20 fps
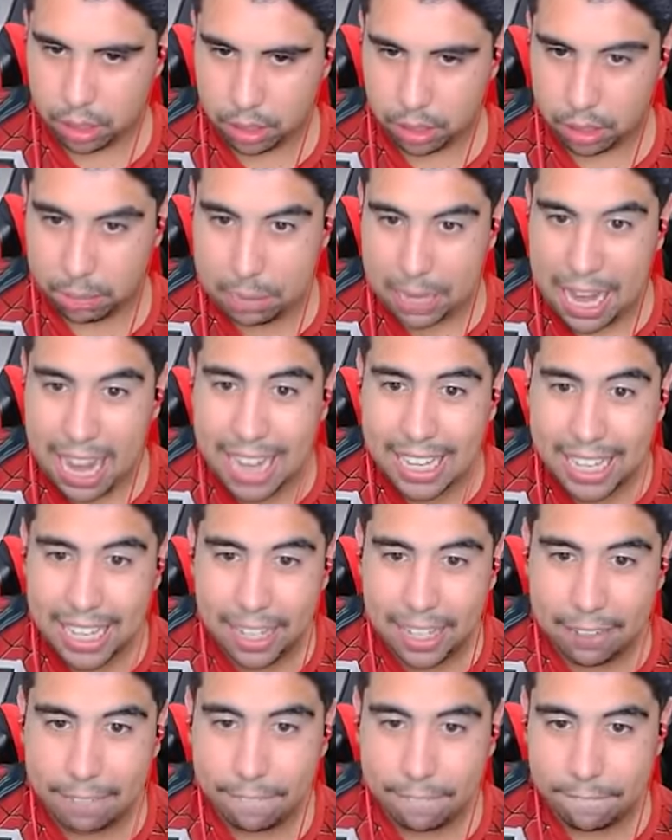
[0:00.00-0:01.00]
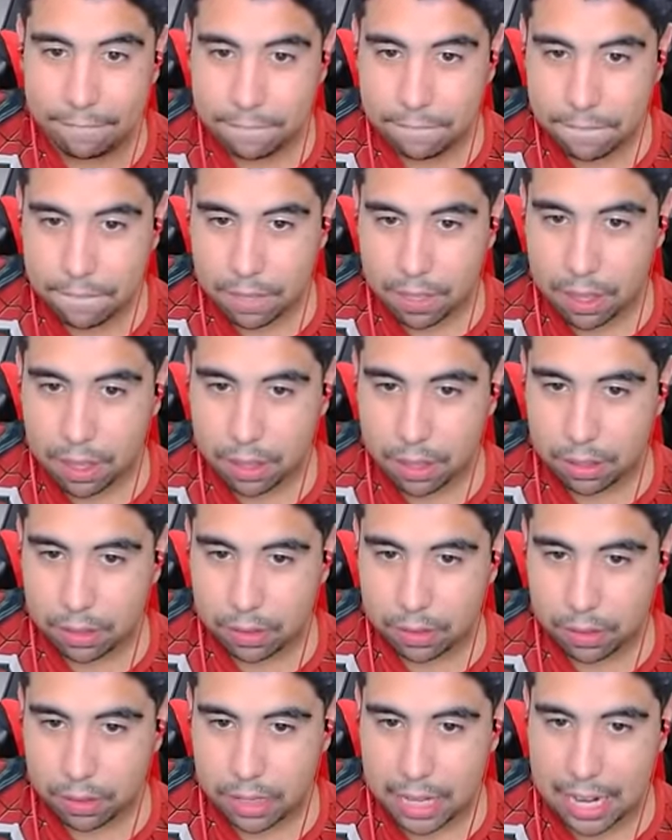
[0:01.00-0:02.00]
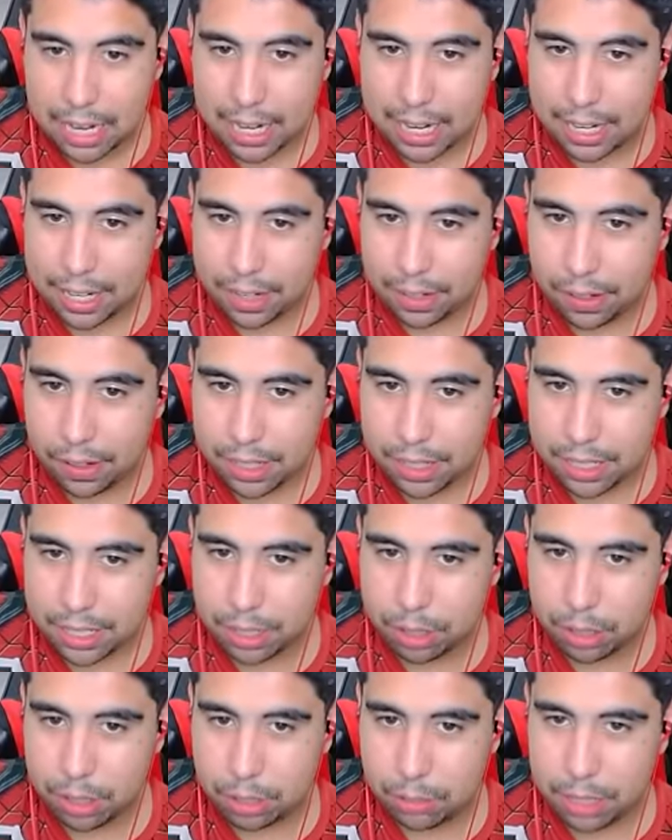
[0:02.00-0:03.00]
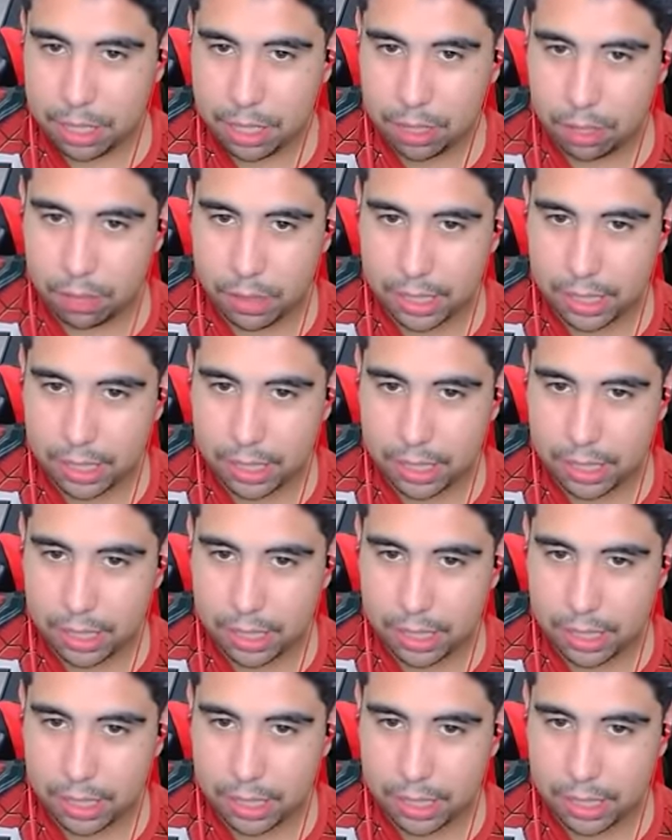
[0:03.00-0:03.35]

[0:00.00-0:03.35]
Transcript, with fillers: E Black! Tá, galera, eu já sei que o time dele não